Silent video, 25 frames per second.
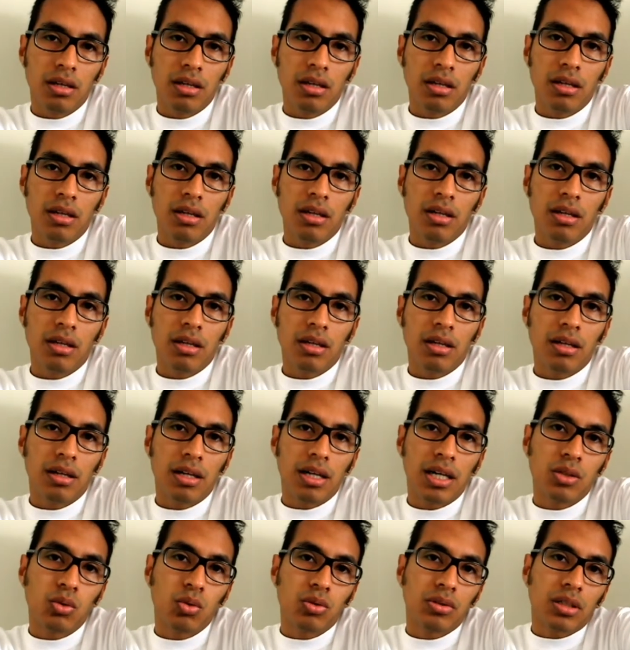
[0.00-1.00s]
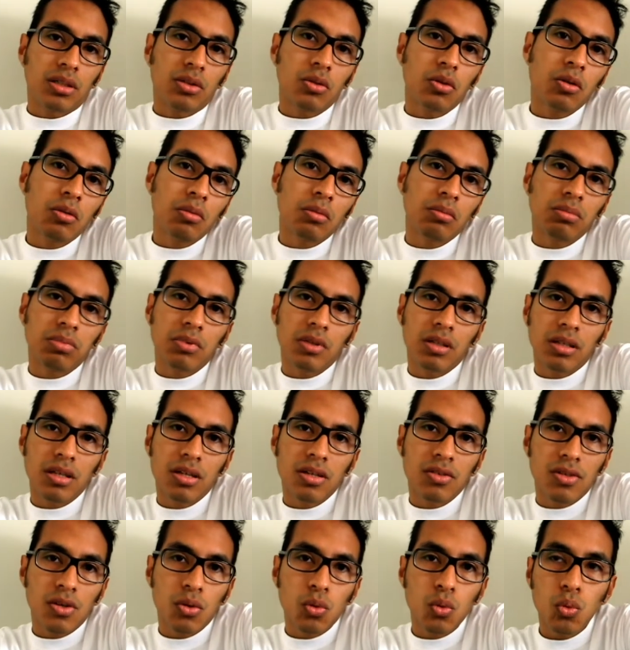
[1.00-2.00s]
En la Twitter Tom quedé
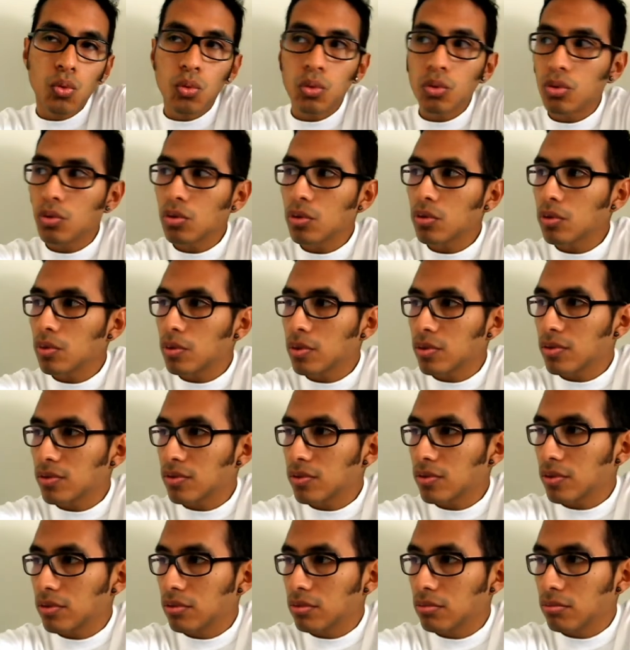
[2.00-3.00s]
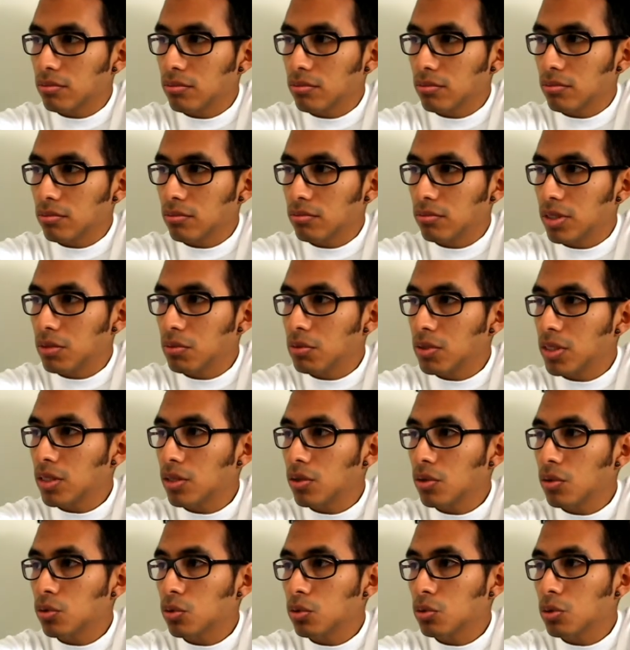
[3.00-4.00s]
segundo, este, mi
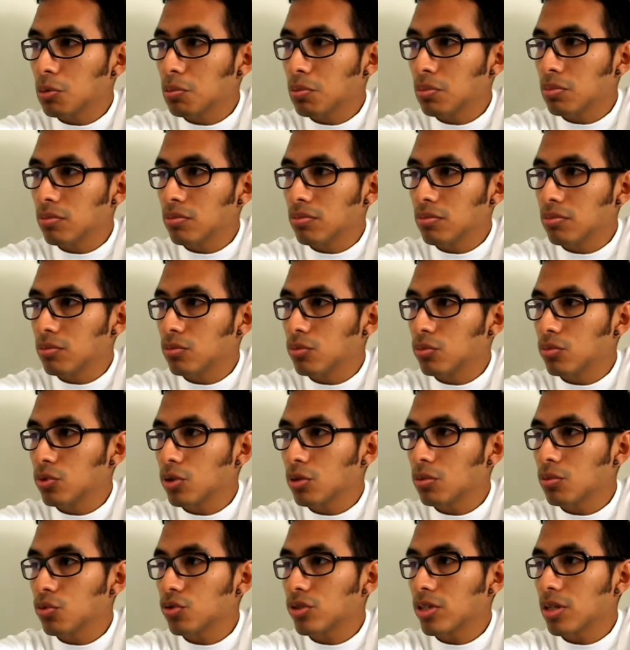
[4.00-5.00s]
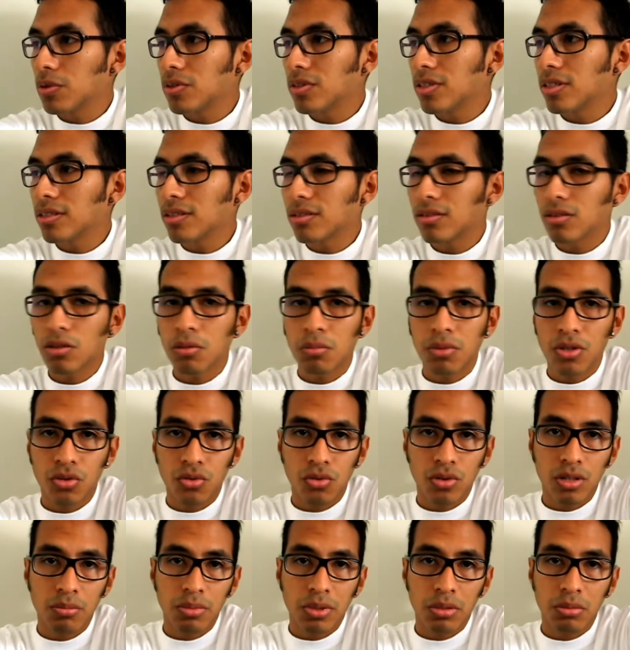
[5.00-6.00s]
video tuvo muchas visitas en
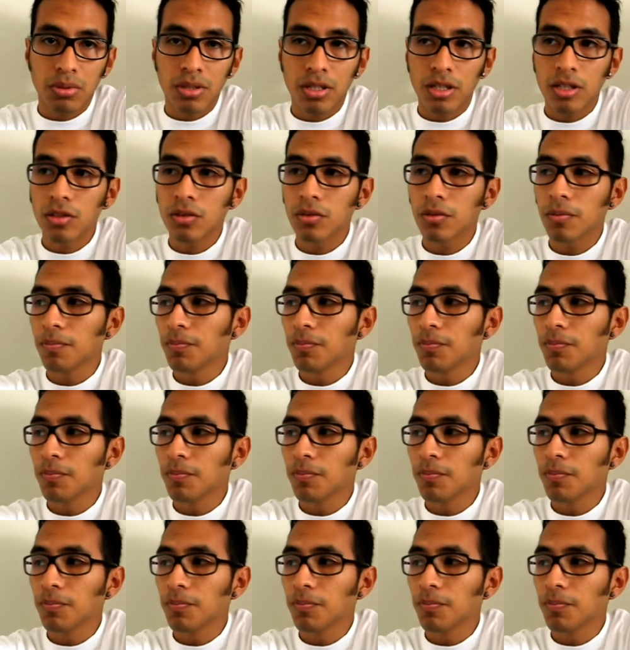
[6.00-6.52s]
comparación al primero.